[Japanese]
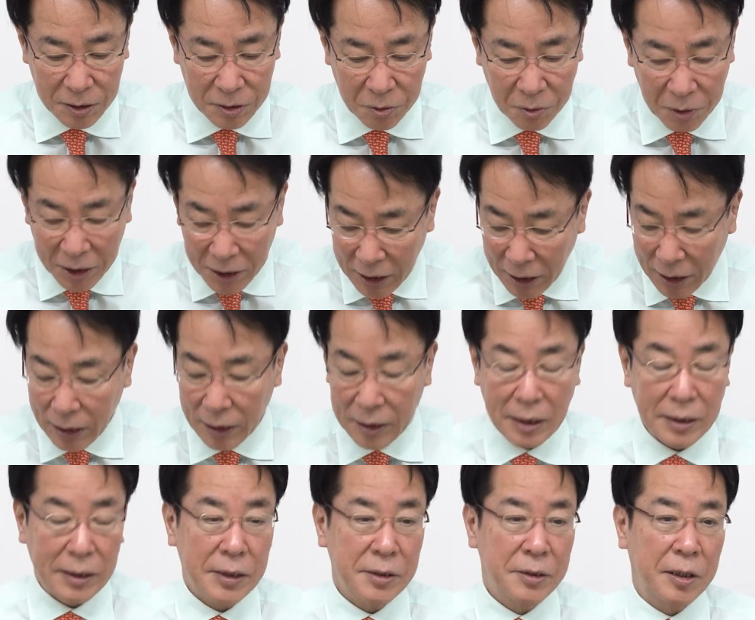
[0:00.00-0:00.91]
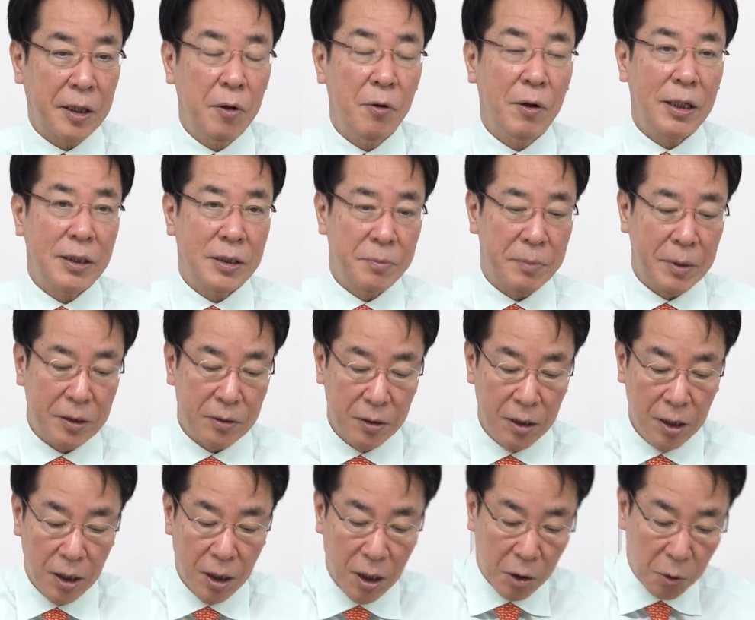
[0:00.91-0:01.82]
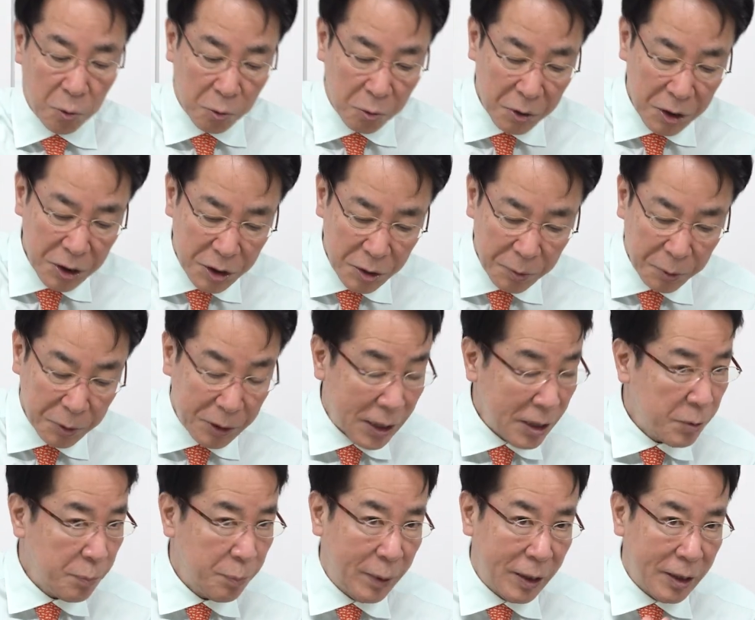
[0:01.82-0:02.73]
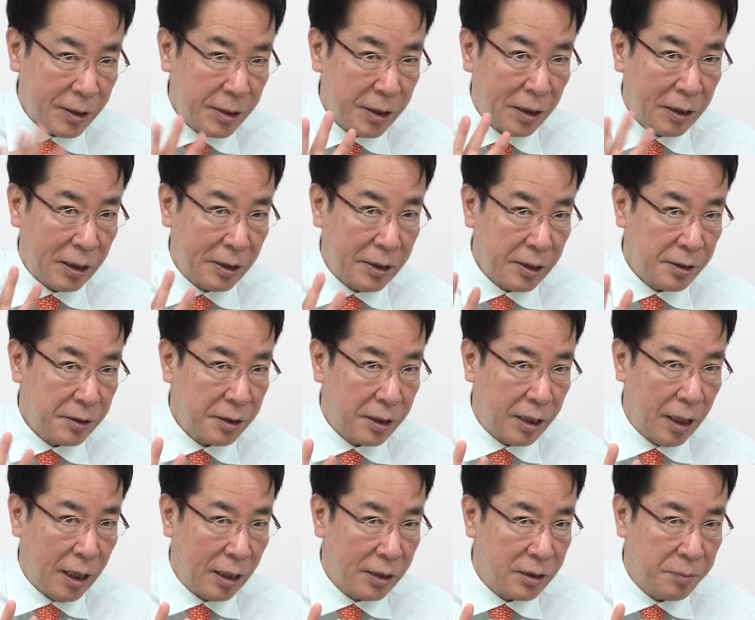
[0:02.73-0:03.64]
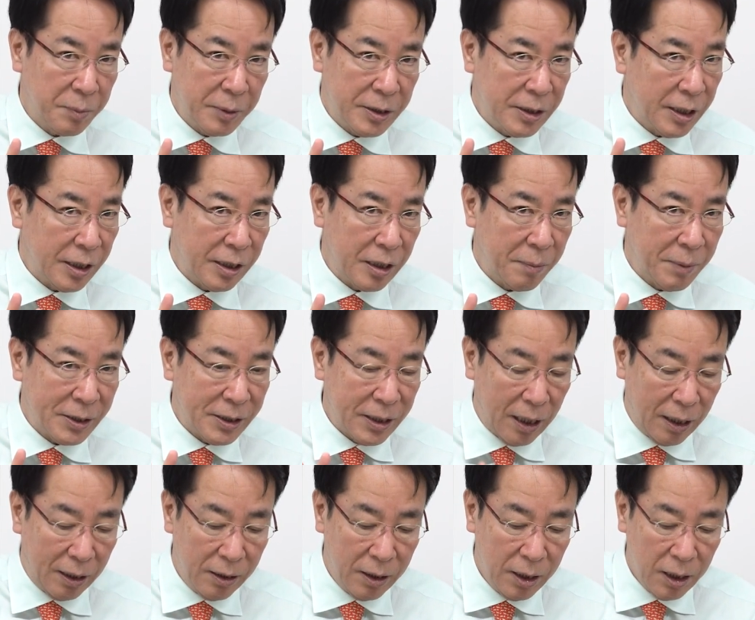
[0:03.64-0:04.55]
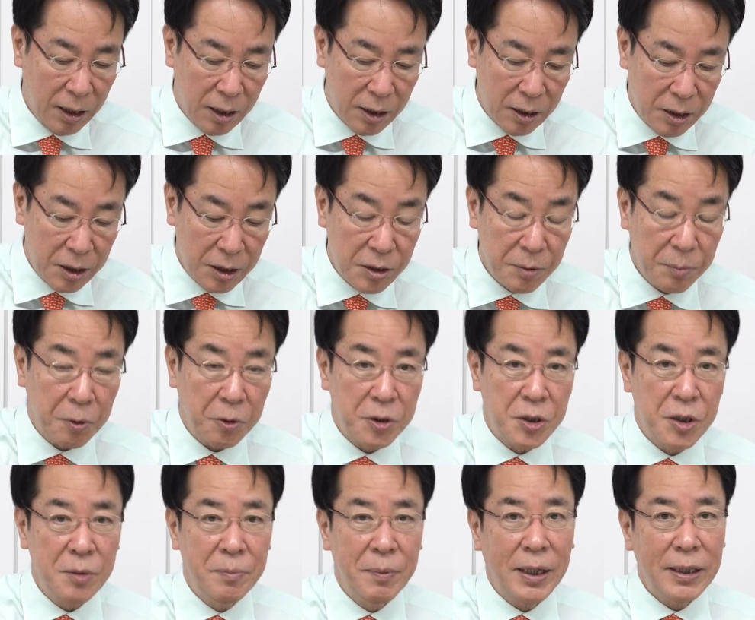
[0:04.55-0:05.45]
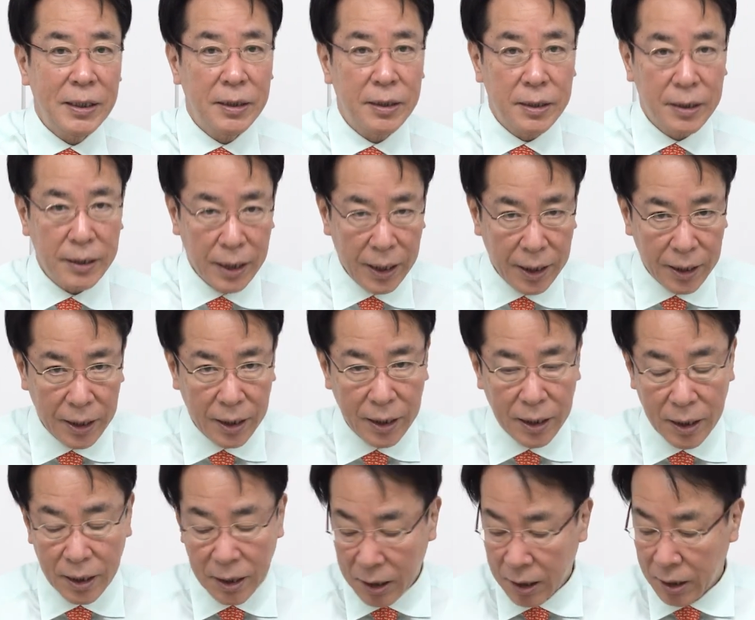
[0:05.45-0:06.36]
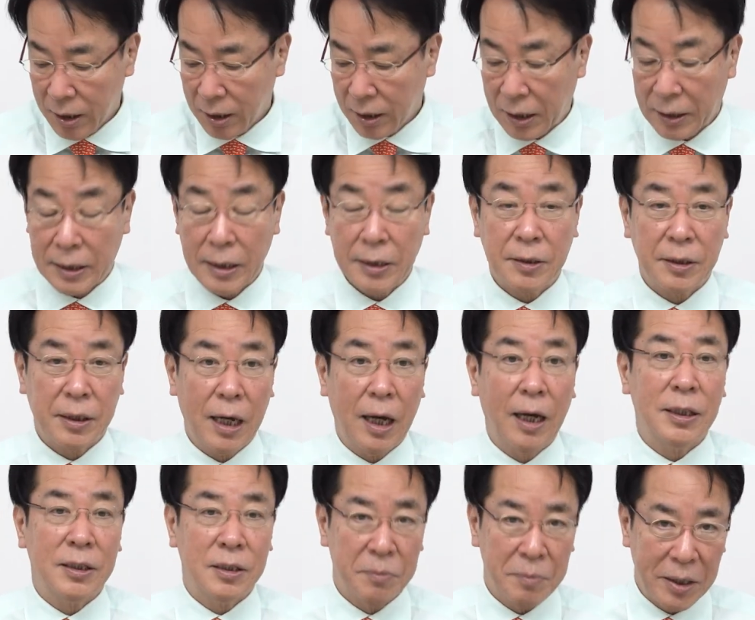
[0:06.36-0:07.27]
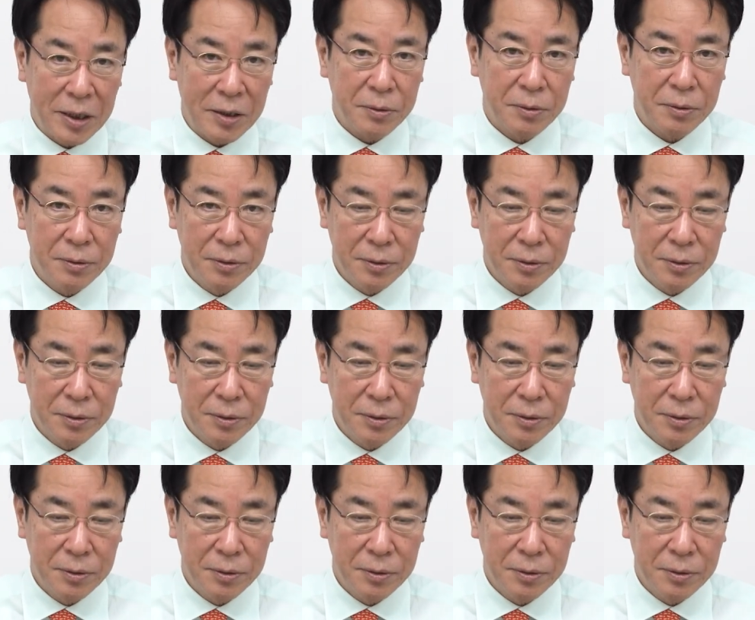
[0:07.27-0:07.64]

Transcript: それから片付けを始めるこのリーチ棒出しっぱなしで片付け始めちゃいけませんリーチ棒をしまって片付け始める